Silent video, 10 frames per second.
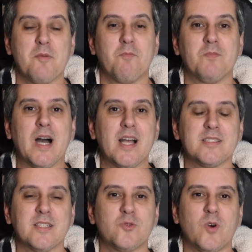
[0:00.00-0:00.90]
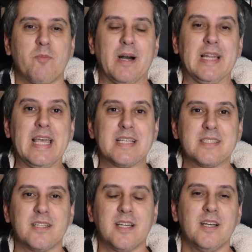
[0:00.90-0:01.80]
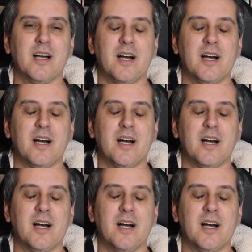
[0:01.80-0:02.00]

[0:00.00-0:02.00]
mais a sua palestra,